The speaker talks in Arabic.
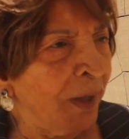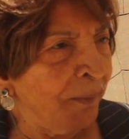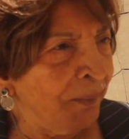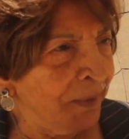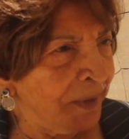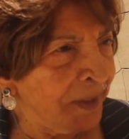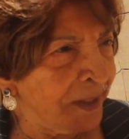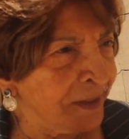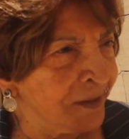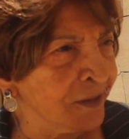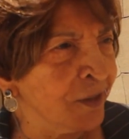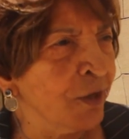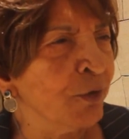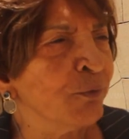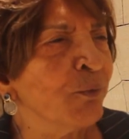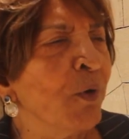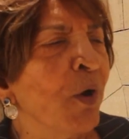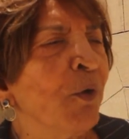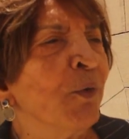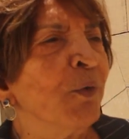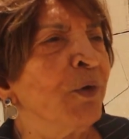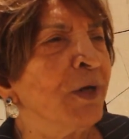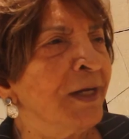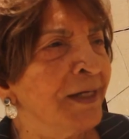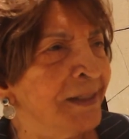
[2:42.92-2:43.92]
جابر نصار
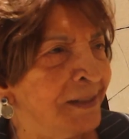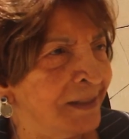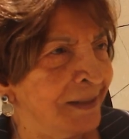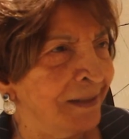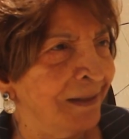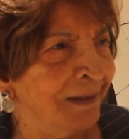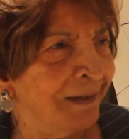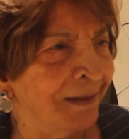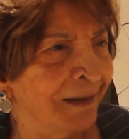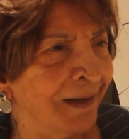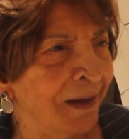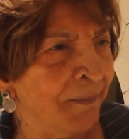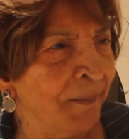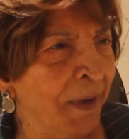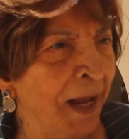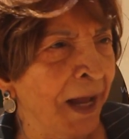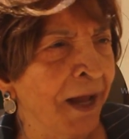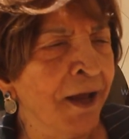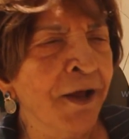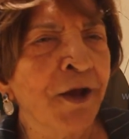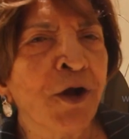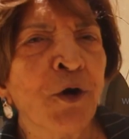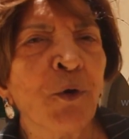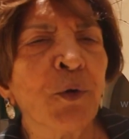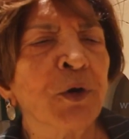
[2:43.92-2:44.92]
وهو رئيس
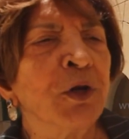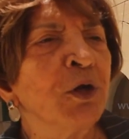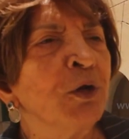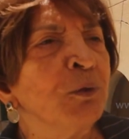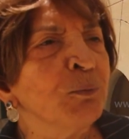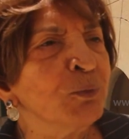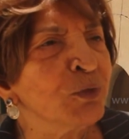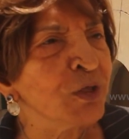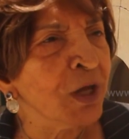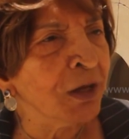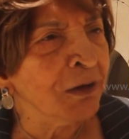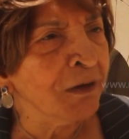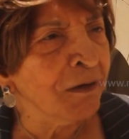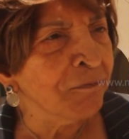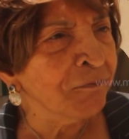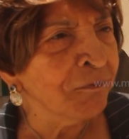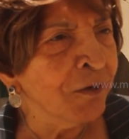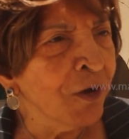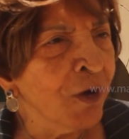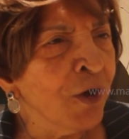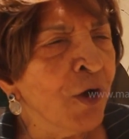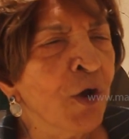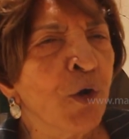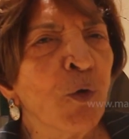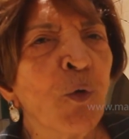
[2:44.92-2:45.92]
الجامعه وراجل مثقف
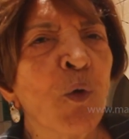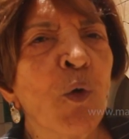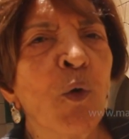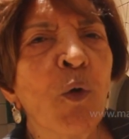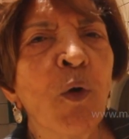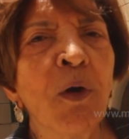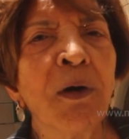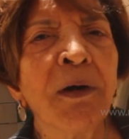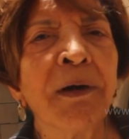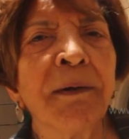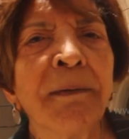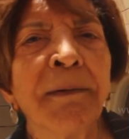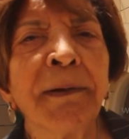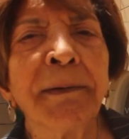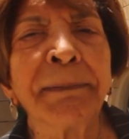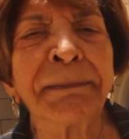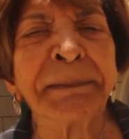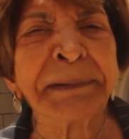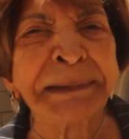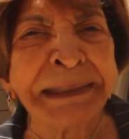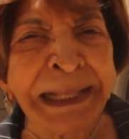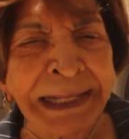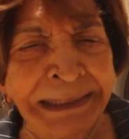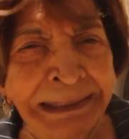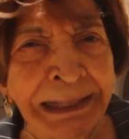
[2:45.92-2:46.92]
وهو
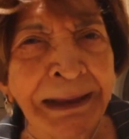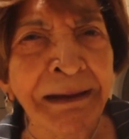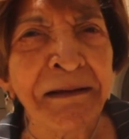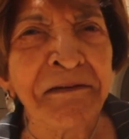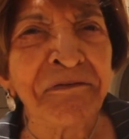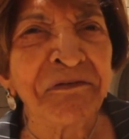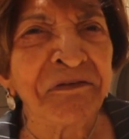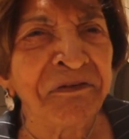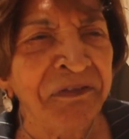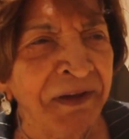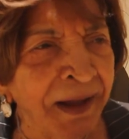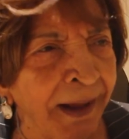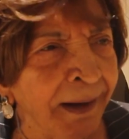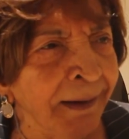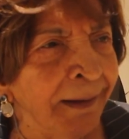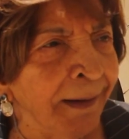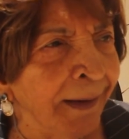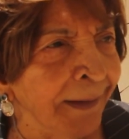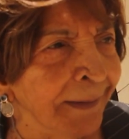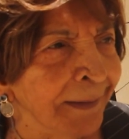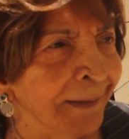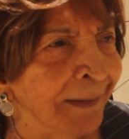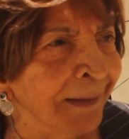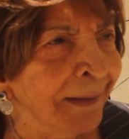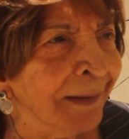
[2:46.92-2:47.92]
ابتدى
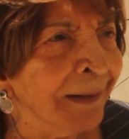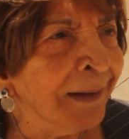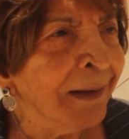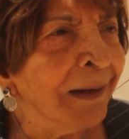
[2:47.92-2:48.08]
فعلا